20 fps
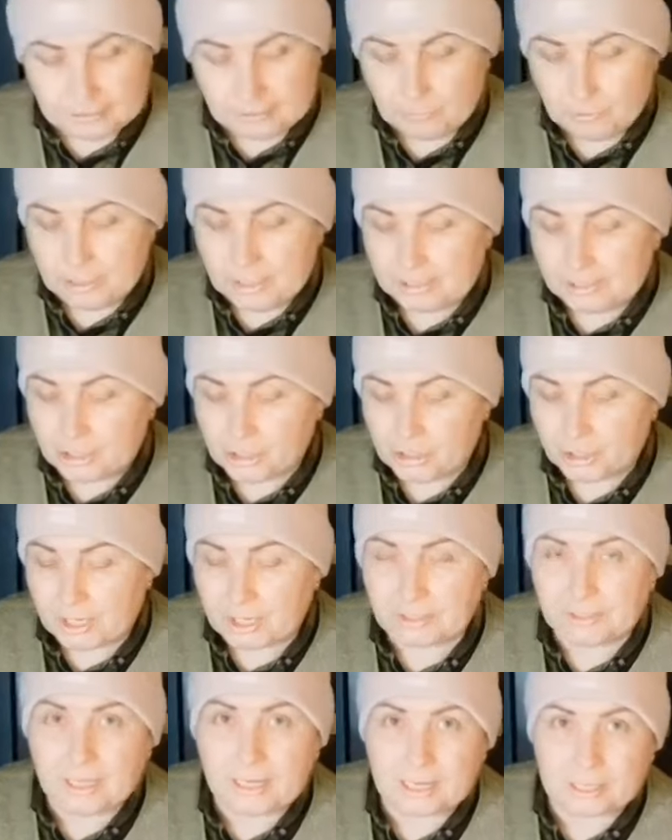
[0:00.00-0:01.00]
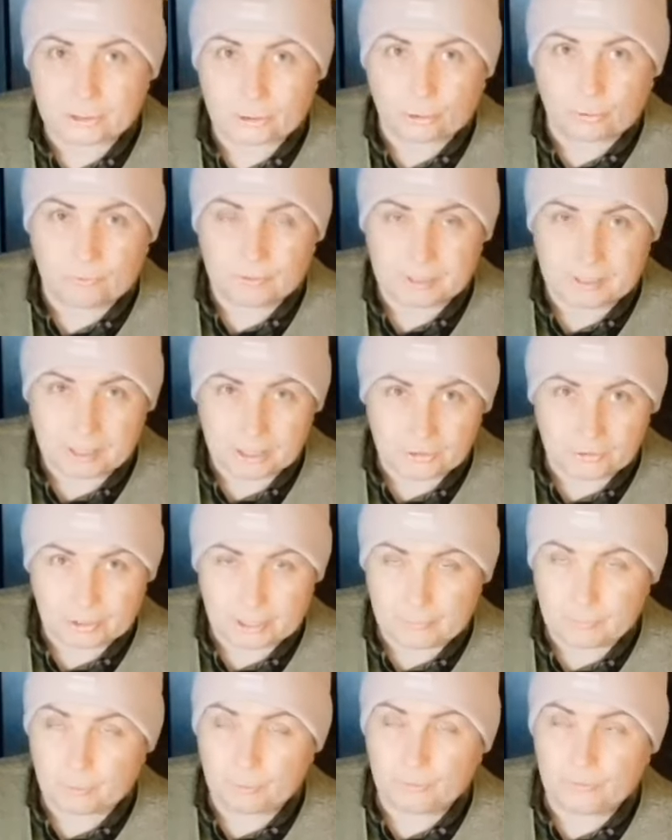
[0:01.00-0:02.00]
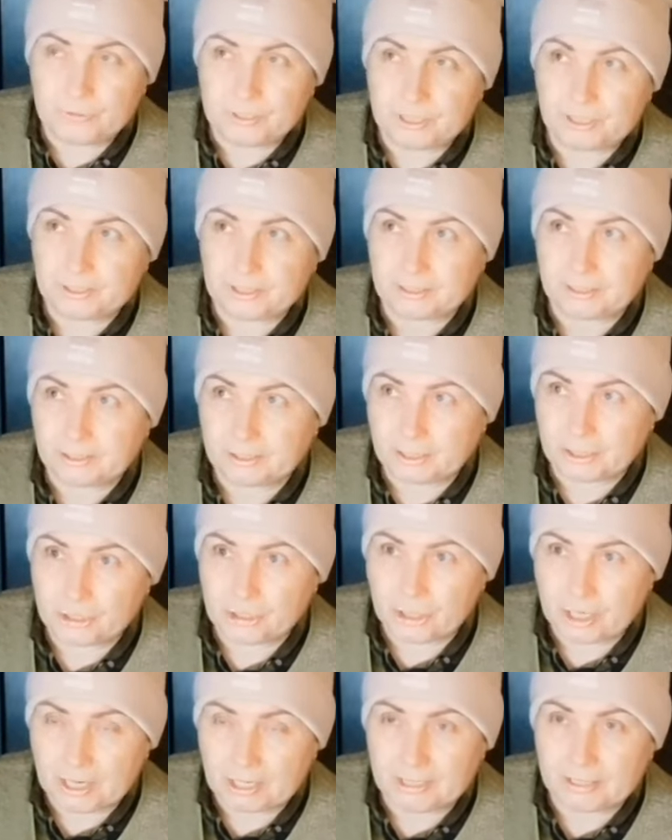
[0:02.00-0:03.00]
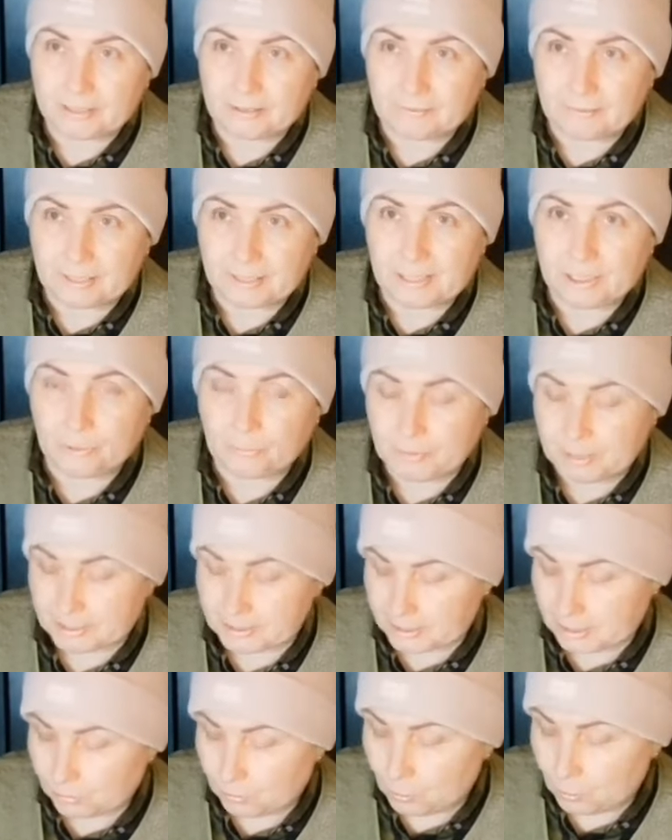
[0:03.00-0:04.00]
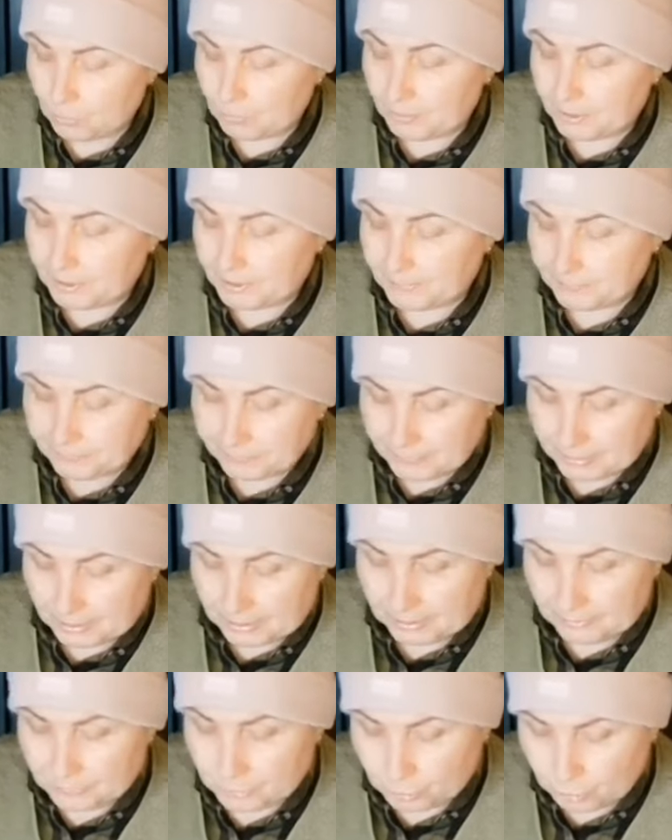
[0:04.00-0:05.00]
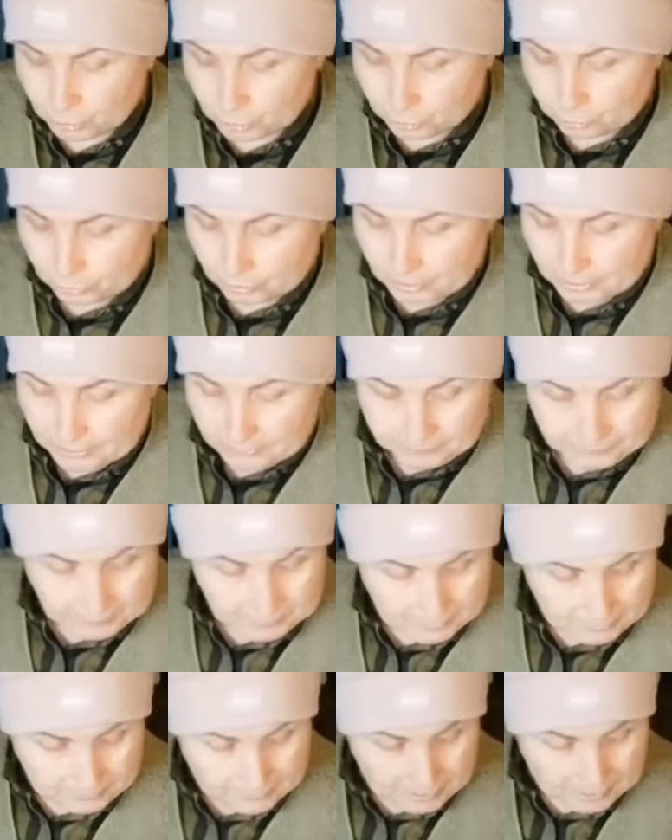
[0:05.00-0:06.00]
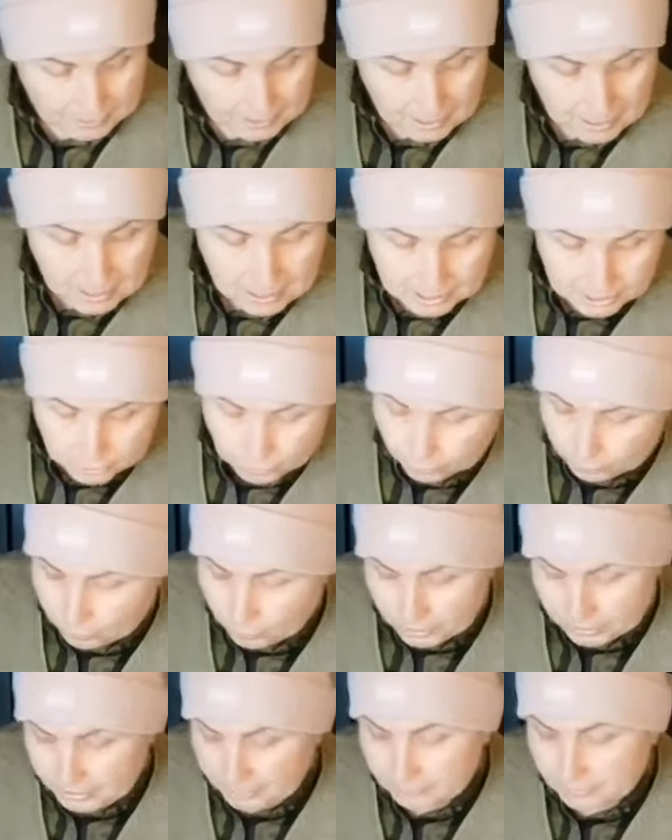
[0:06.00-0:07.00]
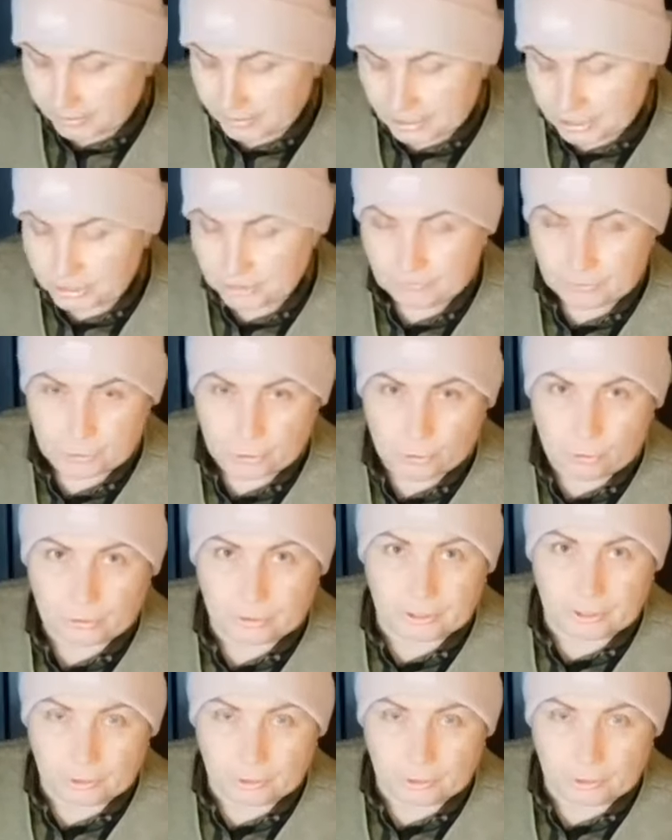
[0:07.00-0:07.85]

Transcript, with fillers: Поэтому я даже когда Астру высаживала, я помню, все тогда кричали и говорили, у меня знакомые, и все, что Вера Астру, ой, не выращивай,